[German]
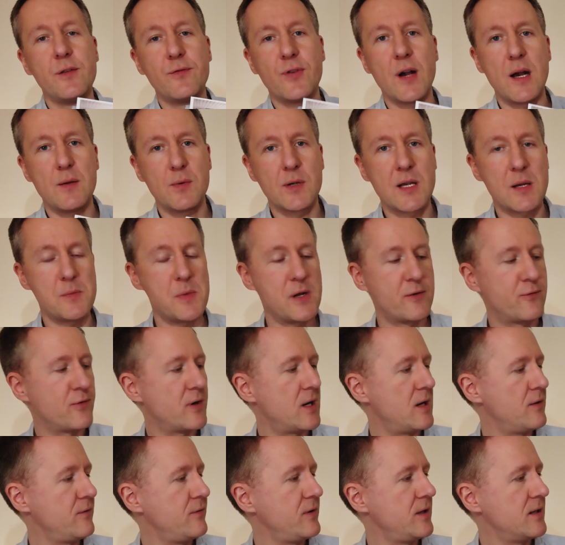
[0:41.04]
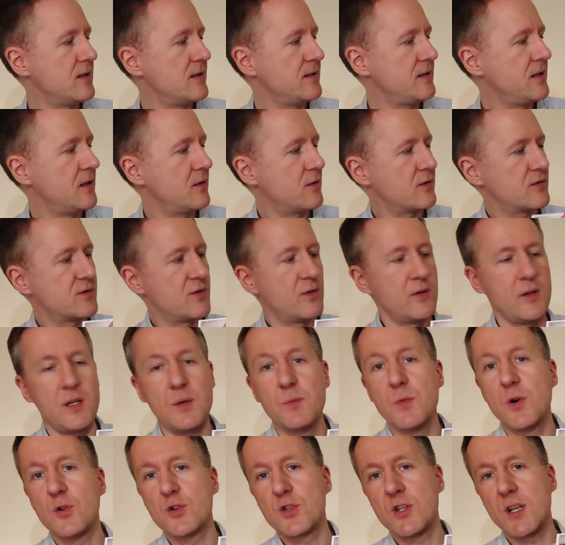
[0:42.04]
die Farbe kann man frei wählen, hier noch so
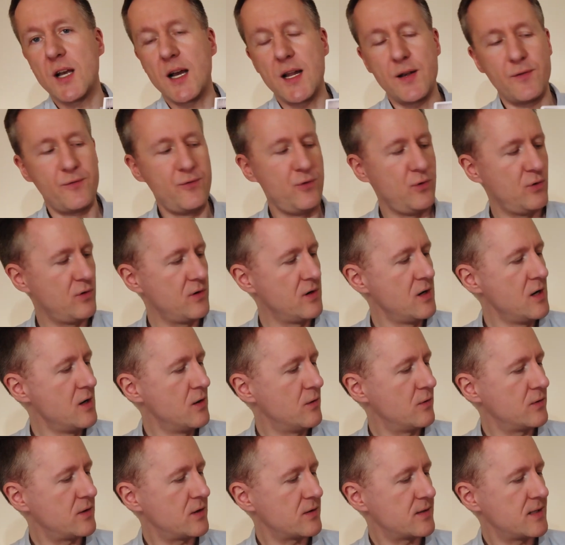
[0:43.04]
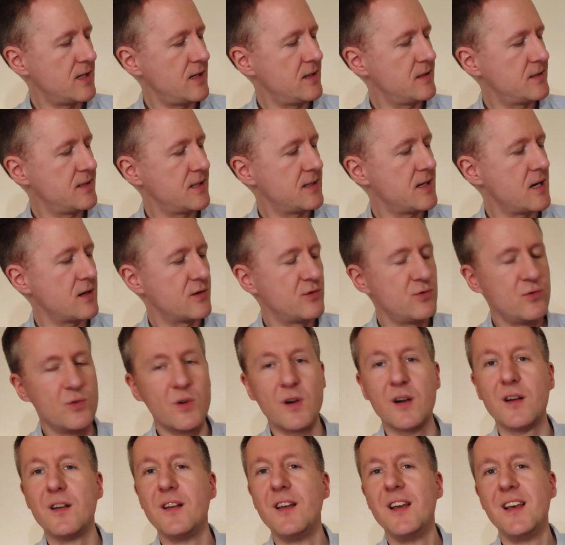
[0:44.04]
ein Emoji einfügen und auch seine
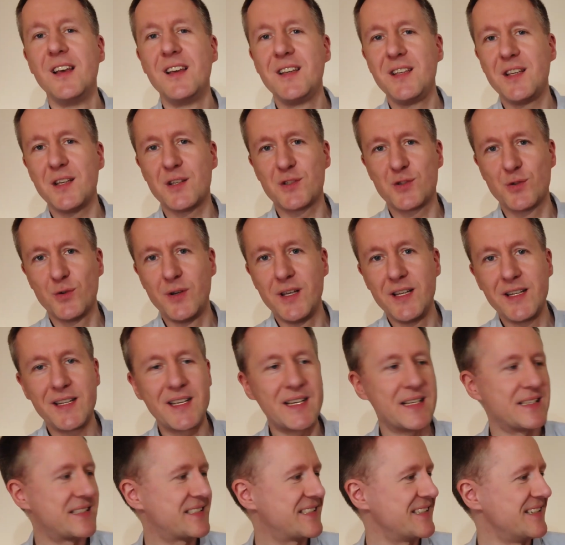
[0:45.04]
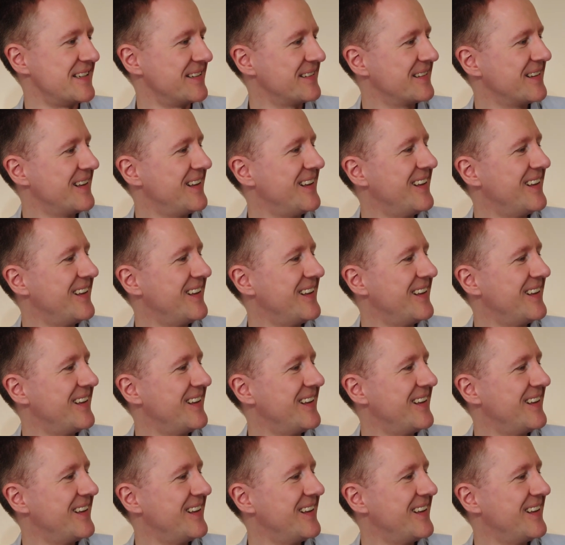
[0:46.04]
Signatur hier so hinkritzeln.